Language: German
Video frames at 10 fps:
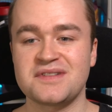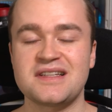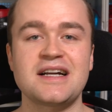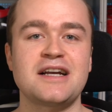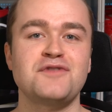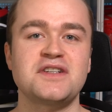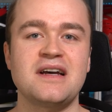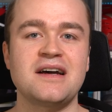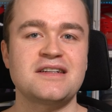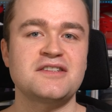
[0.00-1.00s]
Es lag einfach
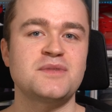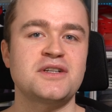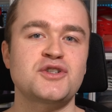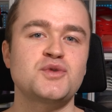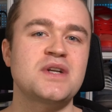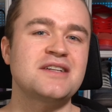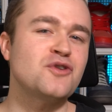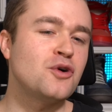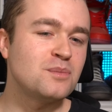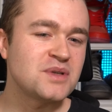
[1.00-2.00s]
daran, dass mir der Schuh dann
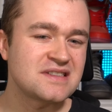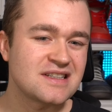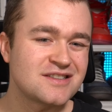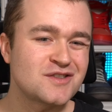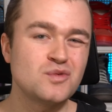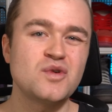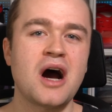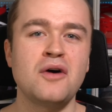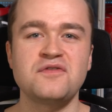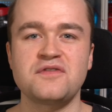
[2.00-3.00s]
doch ein bisschen zu
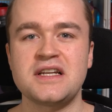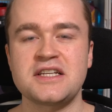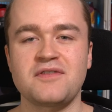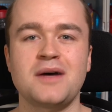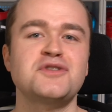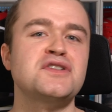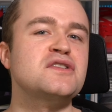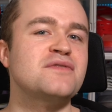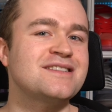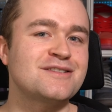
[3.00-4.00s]
auffällig war,
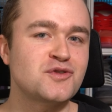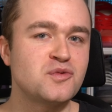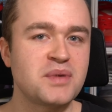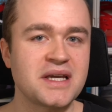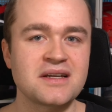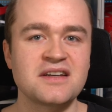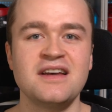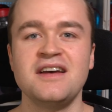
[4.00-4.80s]
beziehungsweise zu pink